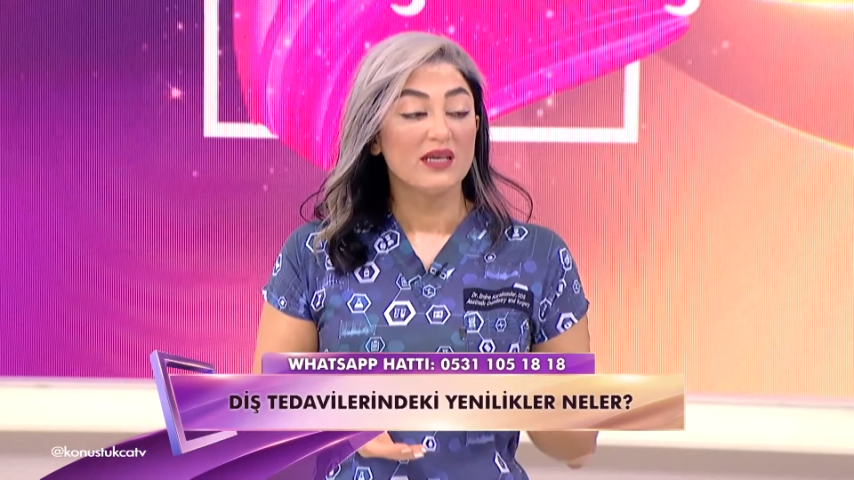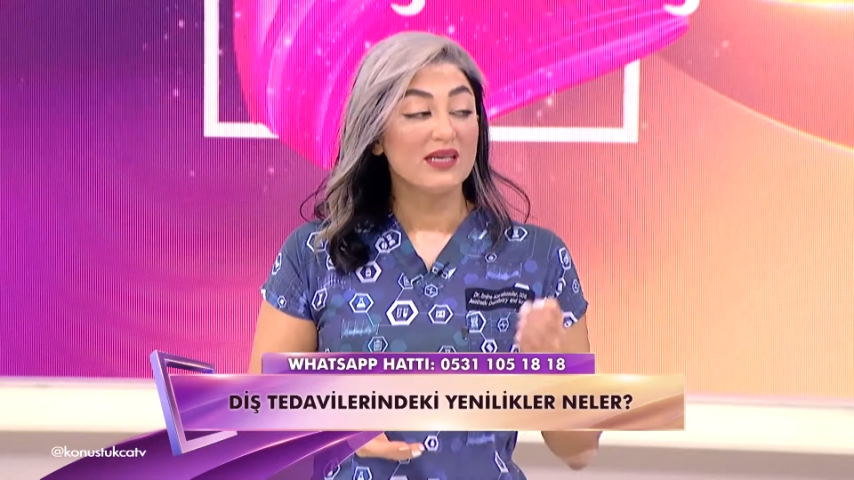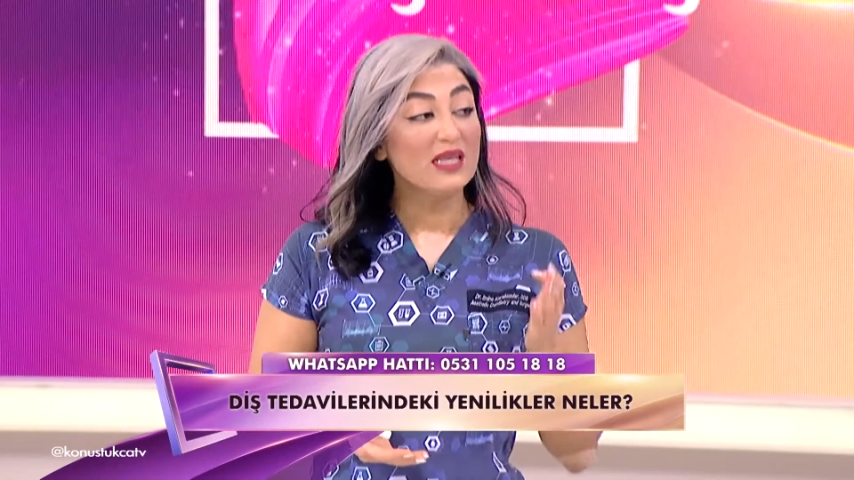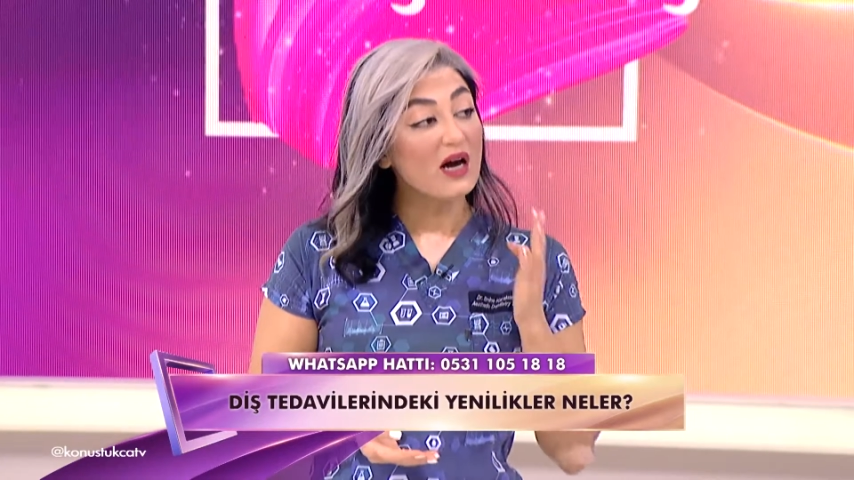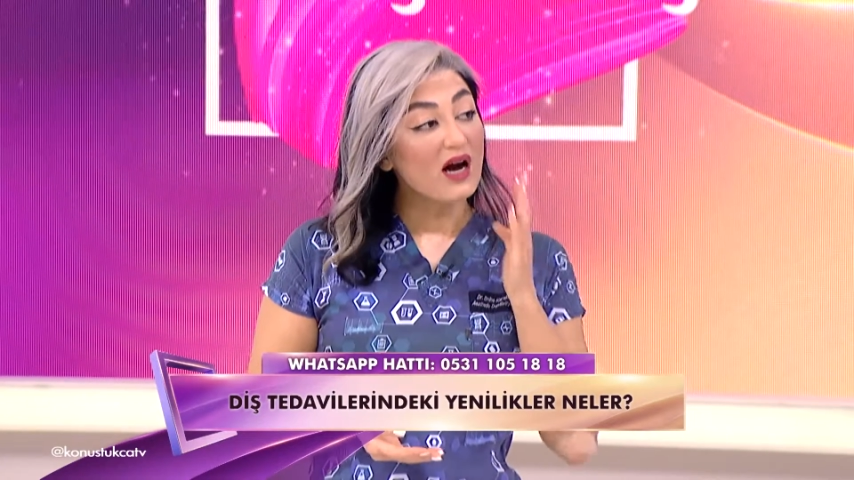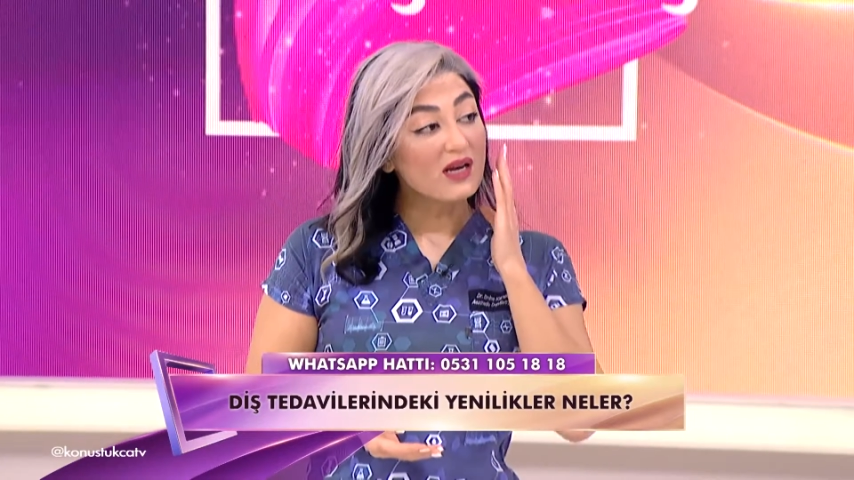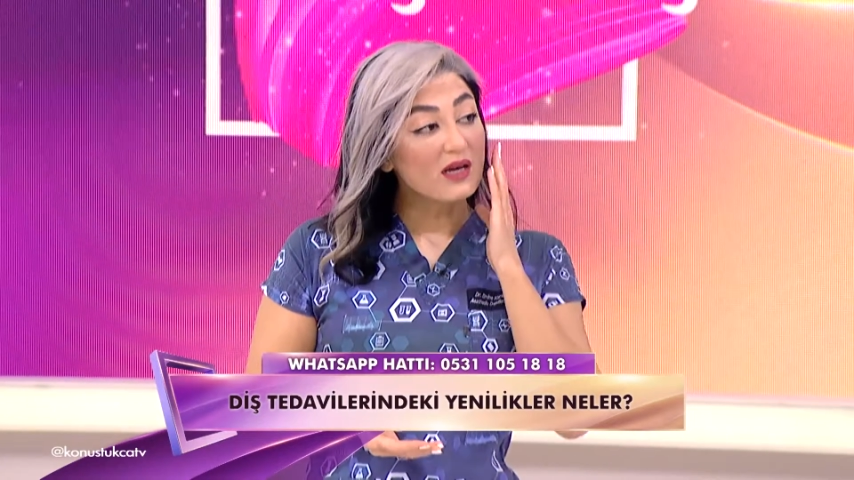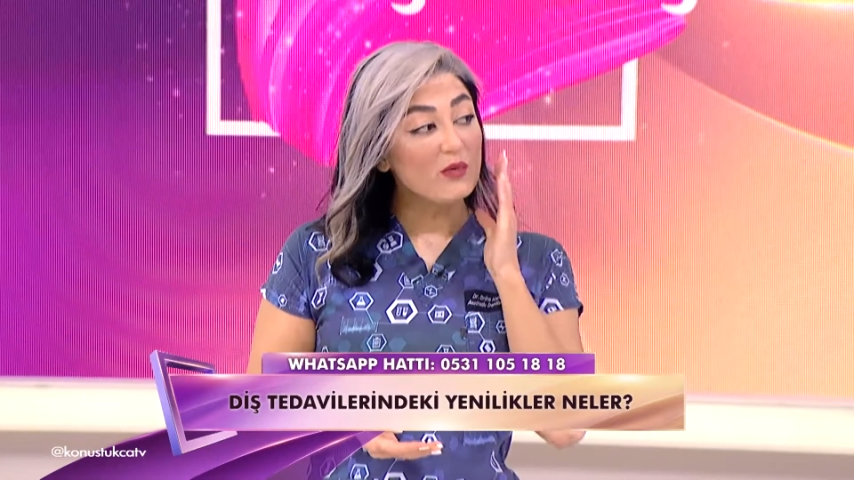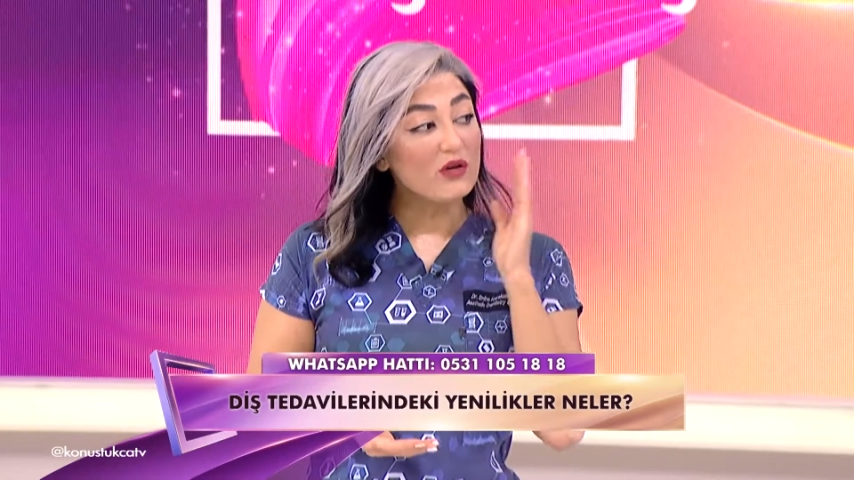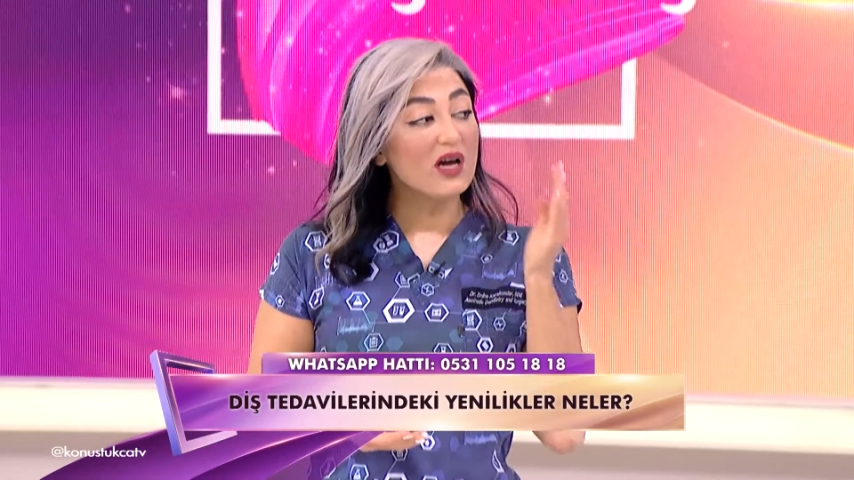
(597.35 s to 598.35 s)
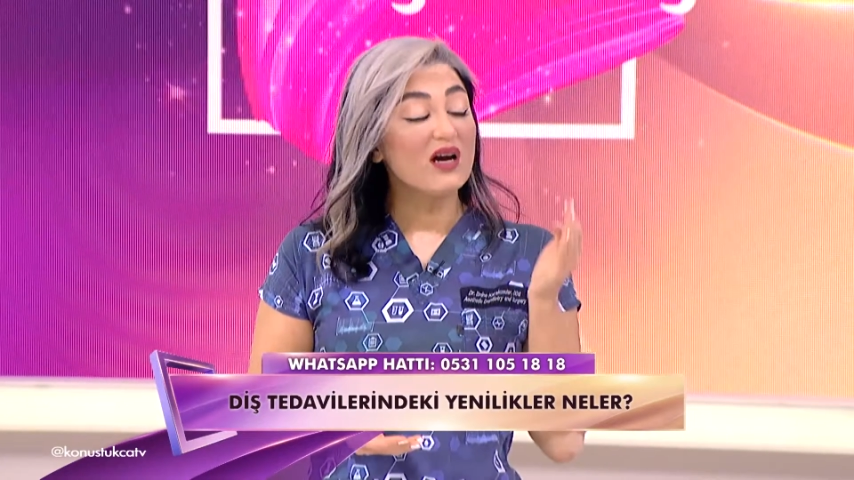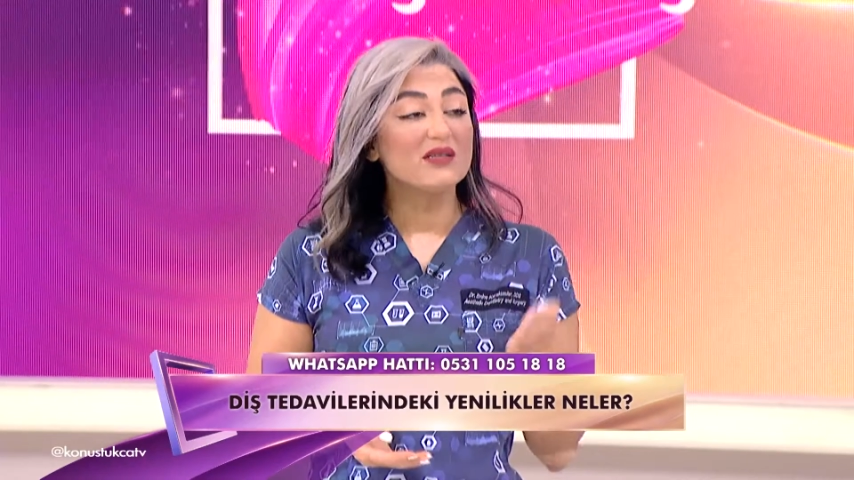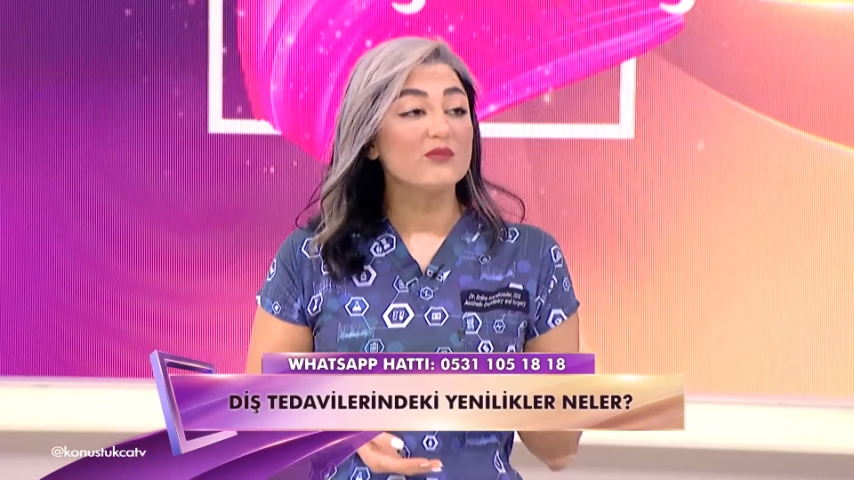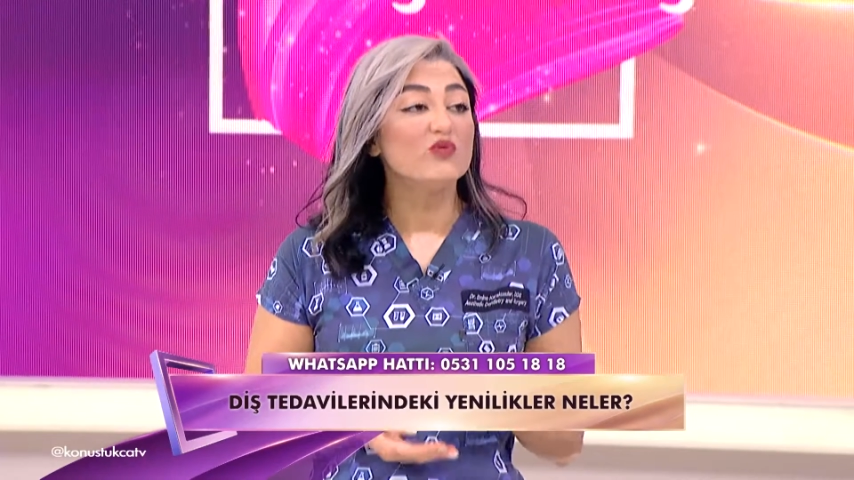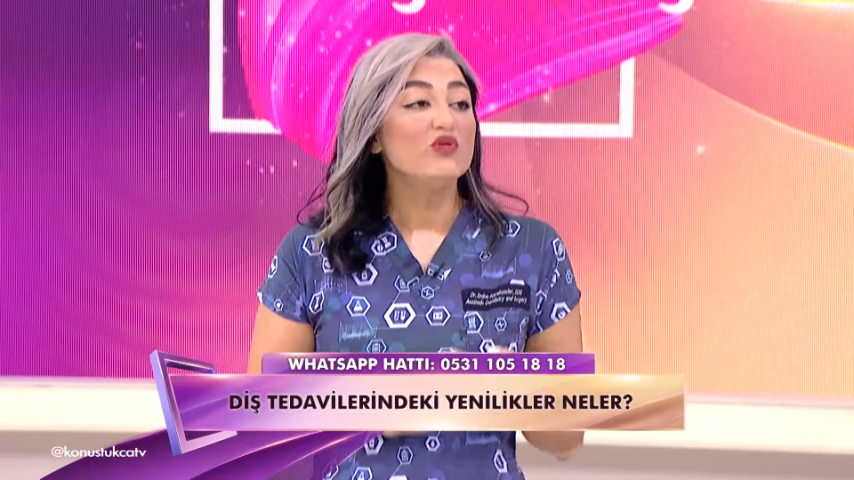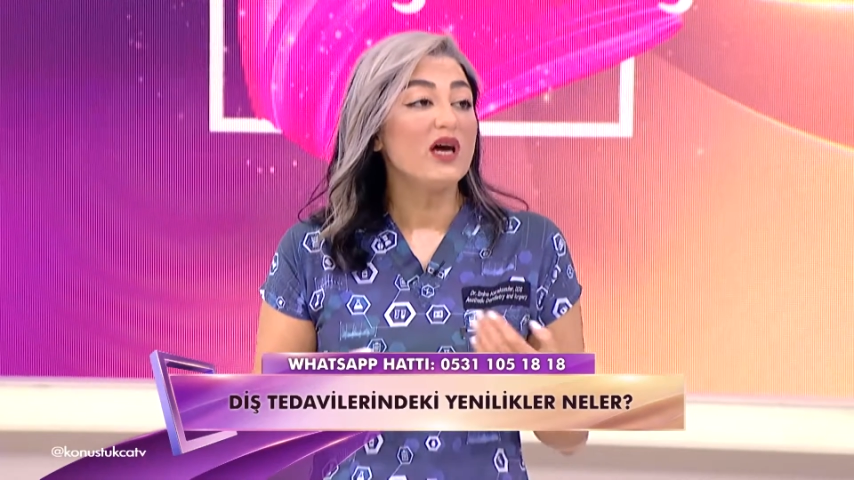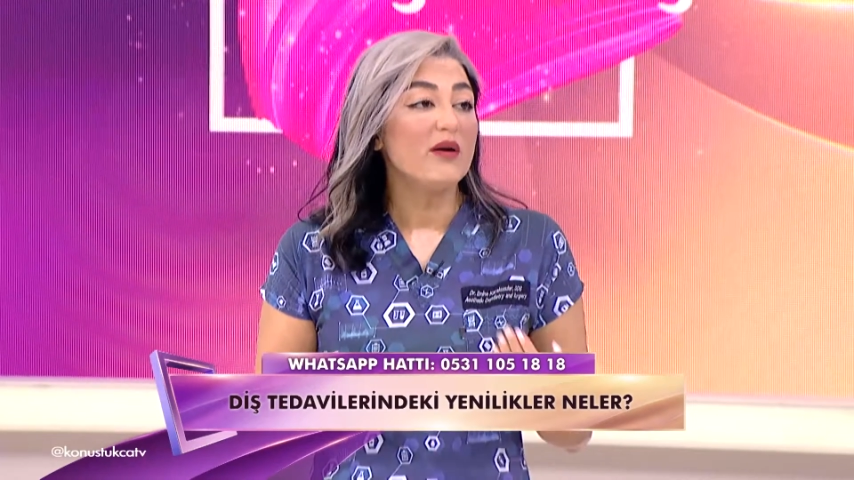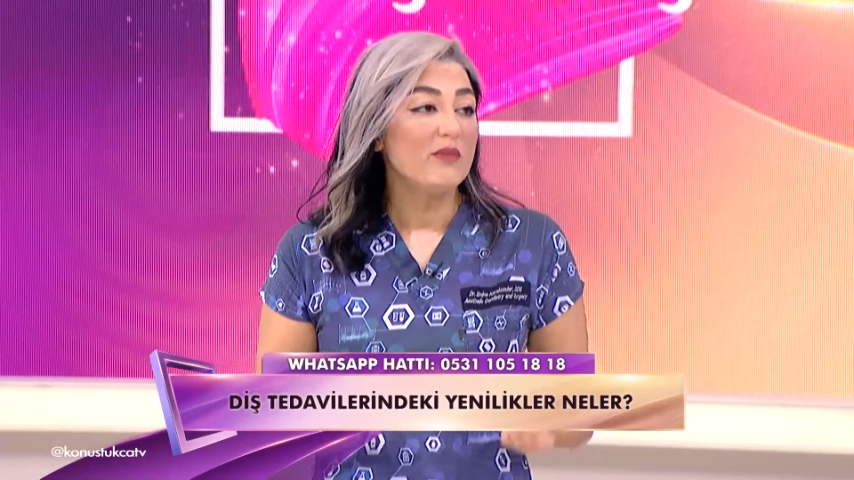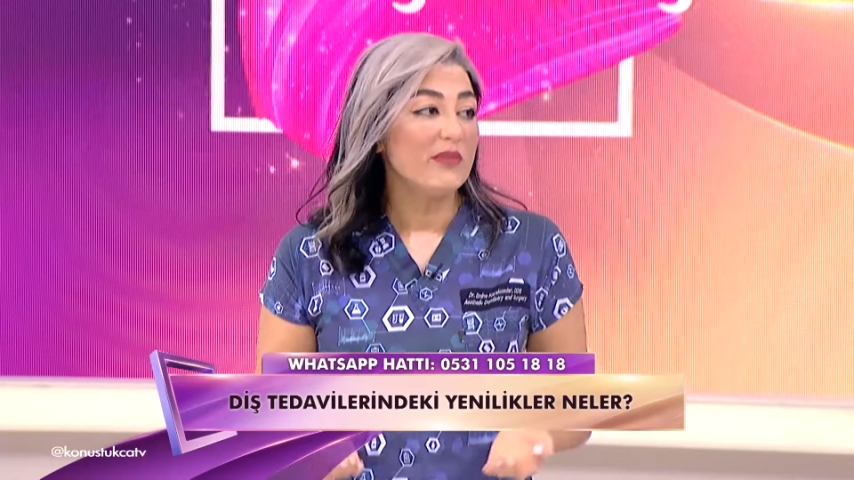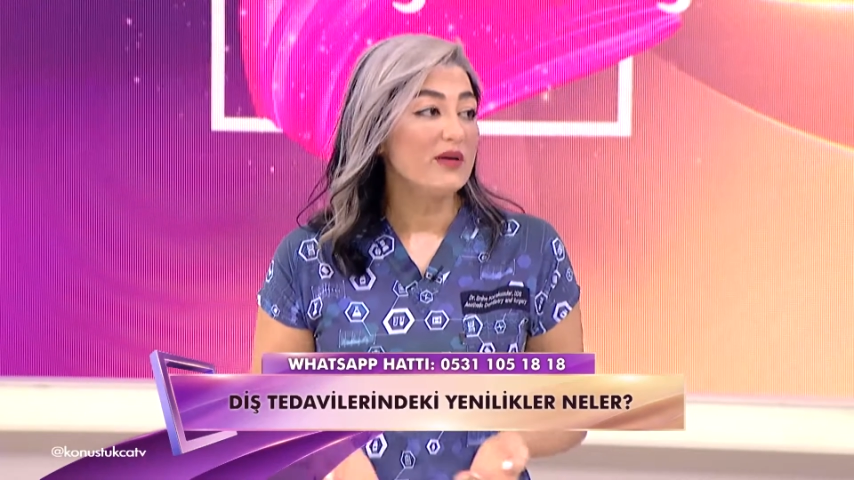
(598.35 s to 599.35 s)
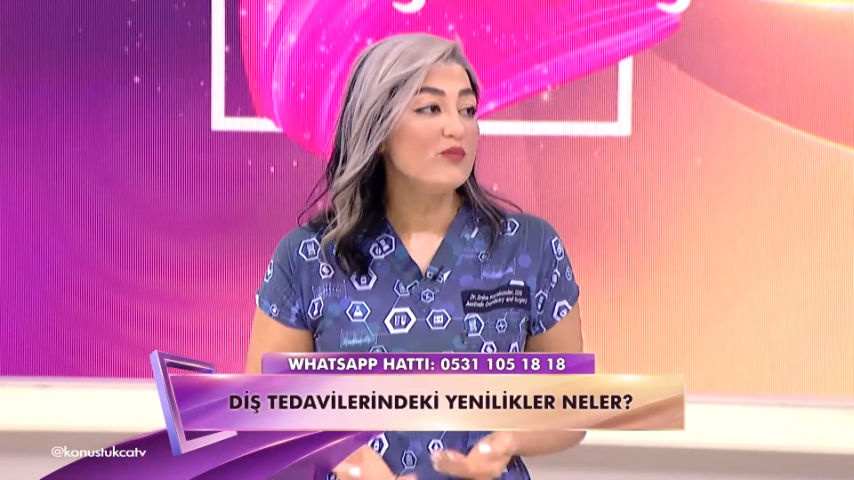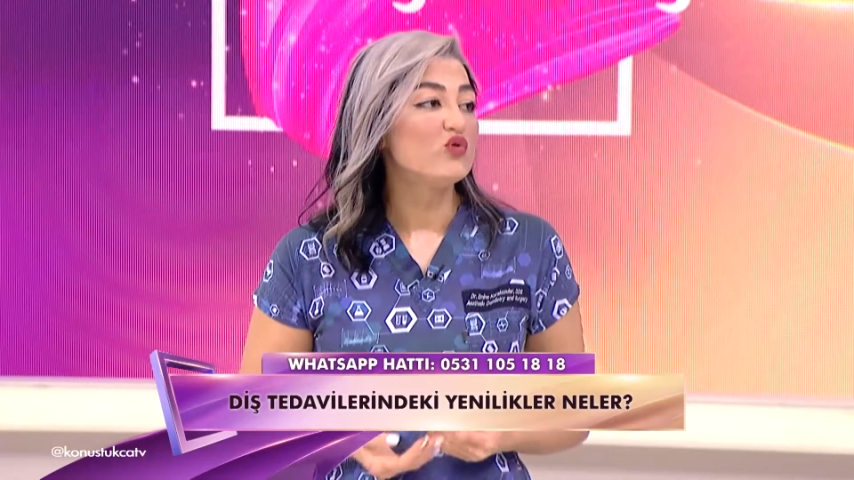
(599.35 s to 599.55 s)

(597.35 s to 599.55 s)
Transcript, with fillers: ya da arka bölge artık bunu yapmaya